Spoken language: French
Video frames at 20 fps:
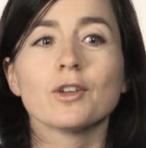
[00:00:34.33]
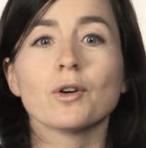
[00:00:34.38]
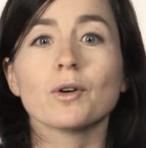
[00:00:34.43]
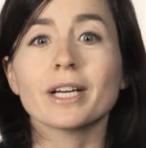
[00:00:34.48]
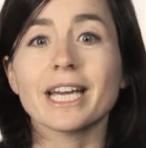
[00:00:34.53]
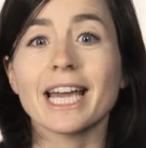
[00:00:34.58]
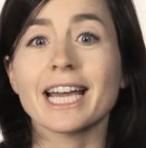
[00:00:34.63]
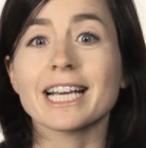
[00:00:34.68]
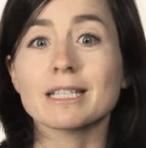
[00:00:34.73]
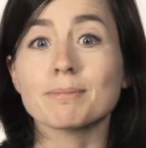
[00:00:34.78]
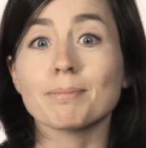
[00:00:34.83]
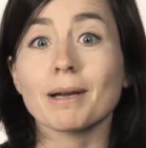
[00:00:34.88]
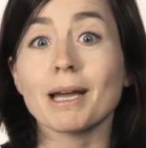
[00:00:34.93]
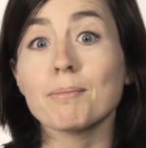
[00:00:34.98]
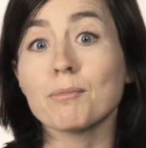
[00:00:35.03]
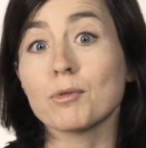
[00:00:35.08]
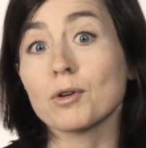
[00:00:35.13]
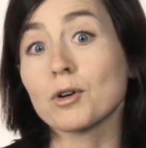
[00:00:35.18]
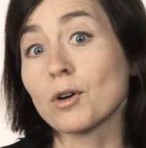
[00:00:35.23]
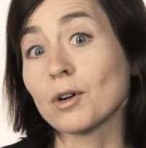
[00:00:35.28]
Donc exprès
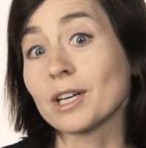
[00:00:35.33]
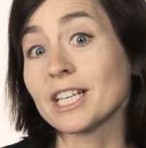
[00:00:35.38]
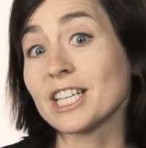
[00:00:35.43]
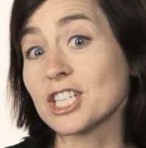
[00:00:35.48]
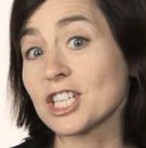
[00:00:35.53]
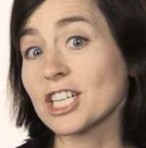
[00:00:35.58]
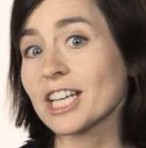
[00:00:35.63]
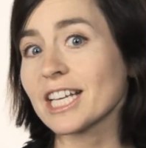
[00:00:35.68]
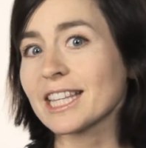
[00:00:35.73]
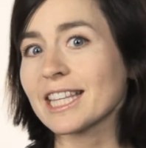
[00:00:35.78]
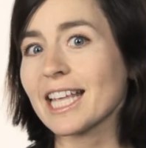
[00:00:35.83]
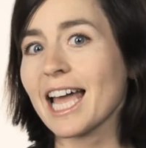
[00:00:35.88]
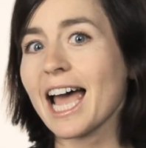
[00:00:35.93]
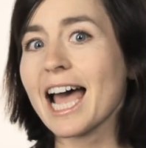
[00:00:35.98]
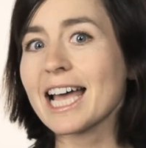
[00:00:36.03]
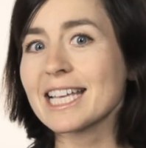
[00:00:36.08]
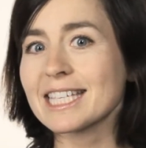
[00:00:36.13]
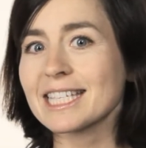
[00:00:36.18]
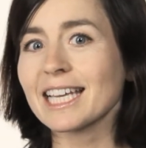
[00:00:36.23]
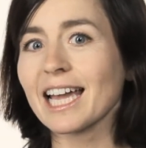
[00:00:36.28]
pour qu'on les jette
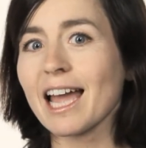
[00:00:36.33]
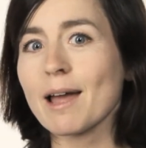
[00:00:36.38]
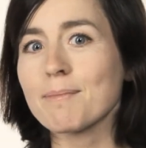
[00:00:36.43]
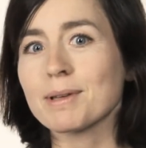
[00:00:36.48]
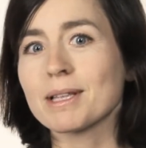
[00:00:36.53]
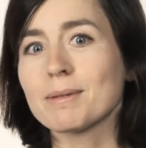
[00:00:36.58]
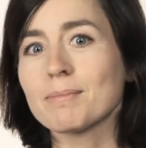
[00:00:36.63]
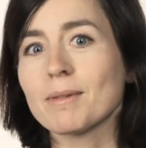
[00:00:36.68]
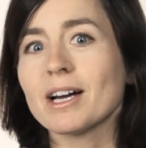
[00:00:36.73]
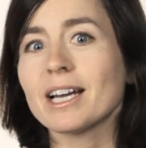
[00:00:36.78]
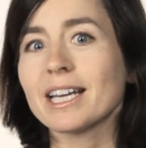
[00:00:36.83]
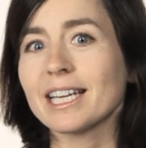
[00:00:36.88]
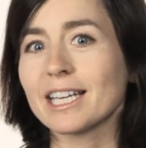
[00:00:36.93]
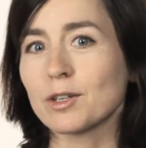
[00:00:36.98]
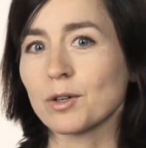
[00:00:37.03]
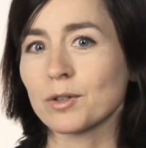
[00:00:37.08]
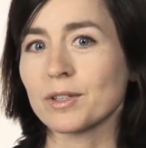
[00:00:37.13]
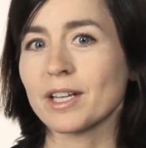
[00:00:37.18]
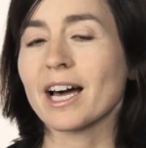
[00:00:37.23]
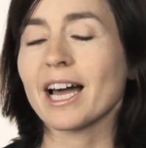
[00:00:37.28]
assez rapidement et
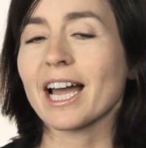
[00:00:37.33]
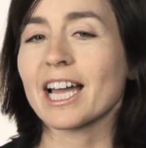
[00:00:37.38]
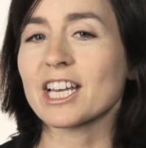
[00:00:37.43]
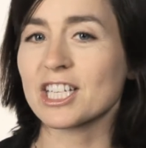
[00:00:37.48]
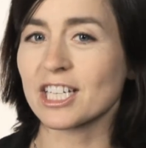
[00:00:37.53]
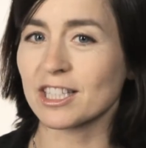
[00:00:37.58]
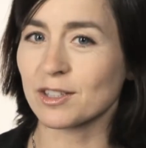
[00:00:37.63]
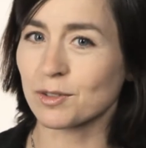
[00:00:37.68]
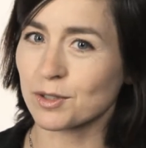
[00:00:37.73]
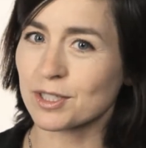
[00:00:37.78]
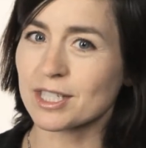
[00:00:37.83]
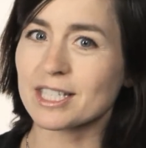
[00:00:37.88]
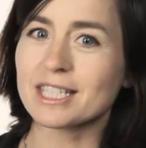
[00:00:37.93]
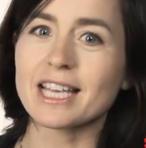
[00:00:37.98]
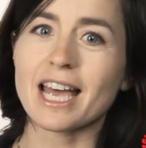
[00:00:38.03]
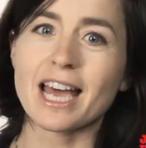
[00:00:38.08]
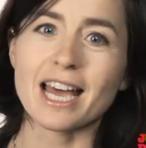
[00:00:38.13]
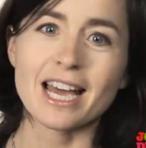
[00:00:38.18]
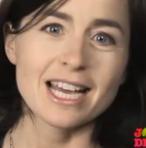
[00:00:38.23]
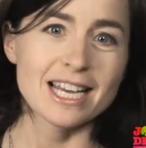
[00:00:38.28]
qu'on en rachète. Donc ça,
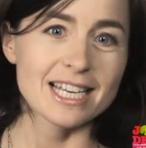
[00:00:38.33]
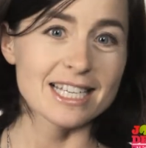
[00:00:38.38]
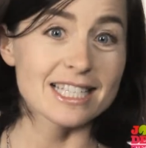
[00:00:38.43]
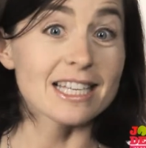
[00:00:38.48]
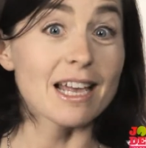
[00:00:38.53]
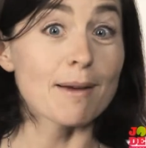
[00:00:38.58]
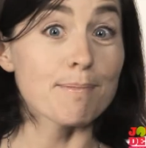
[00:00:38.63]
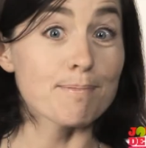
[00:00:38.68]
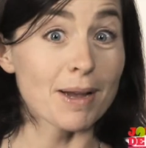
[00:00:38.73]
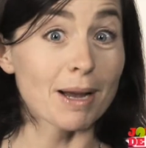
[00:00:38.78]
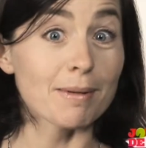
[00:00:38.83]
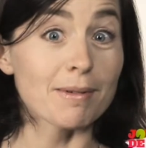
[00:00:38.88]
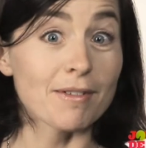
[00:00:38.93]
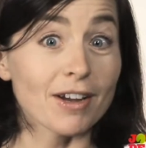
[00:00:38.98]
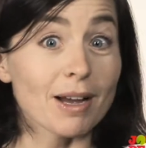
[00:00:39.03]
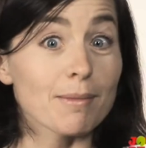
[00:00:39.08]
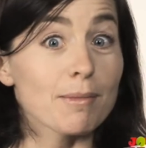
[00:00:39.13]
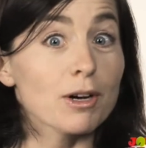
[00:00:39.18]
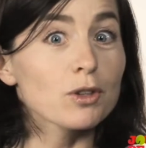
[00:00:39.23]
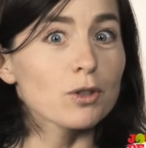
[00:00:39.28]
ça, permet
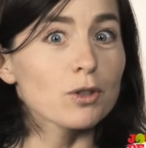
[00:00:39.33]
vraiment